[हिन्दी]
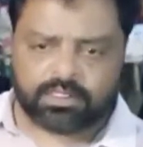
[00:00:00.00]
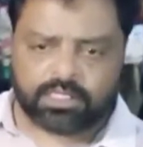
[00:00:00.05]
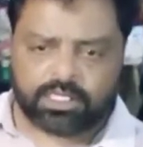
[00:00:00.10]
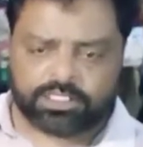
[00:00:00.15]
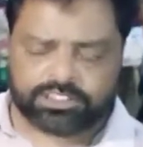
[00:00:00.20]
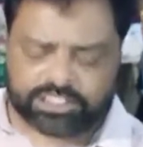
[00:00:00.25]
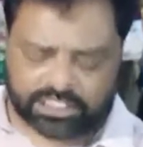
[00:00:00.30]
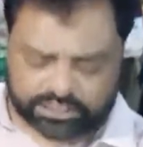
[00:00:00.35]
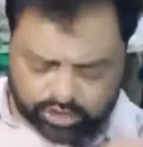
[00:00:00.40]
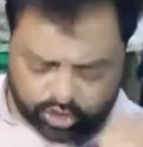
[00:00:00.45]

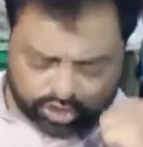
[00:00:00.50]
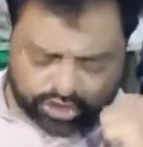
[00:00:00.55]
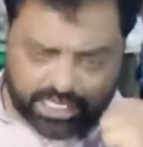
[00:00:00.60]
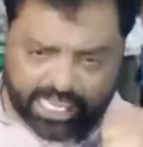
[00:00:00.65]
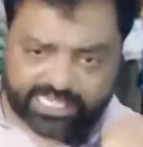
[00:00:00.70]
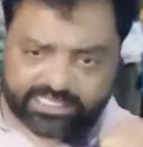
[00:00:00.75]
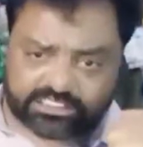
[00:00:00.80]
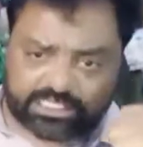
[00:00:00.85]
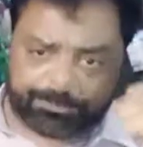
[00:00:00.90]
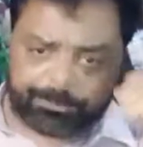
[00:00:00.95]

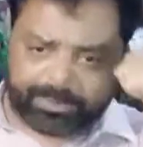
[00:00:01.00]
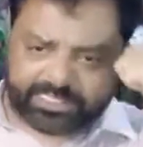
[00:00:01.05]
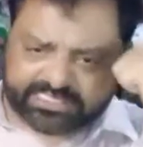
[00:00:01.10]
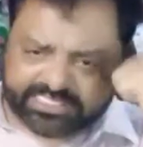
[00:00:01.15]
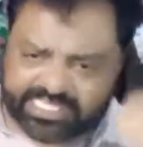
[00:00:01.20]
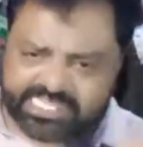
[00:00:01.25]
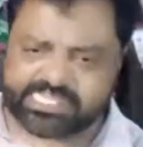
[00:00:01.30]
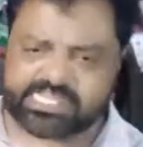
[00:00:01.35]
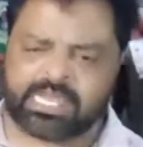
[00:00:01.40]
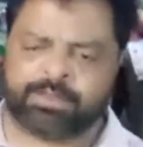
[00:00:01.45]
जद्दोजहद की
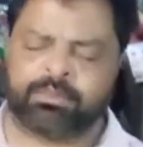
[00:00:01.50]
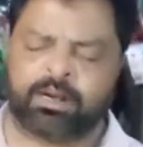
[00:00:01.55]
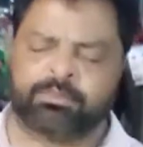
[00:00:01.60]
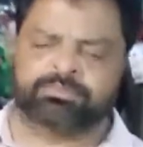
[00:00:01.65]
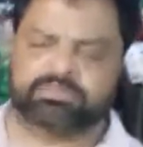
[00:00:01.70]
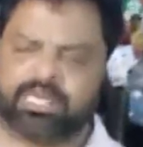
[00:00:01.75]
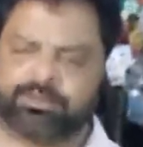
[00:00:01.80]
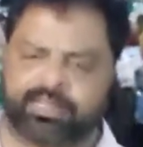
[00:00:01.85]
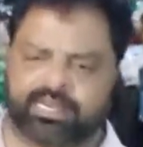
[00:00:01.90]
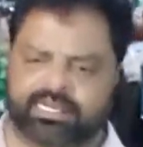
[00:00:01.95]
प्रतीक है
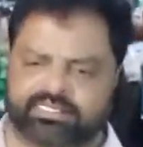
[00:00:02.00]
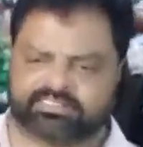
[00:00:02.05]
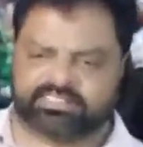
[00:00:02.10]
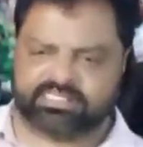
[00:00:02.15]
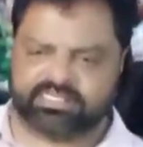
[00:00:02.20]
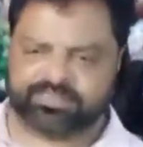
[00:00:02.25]
ममता बनर्जी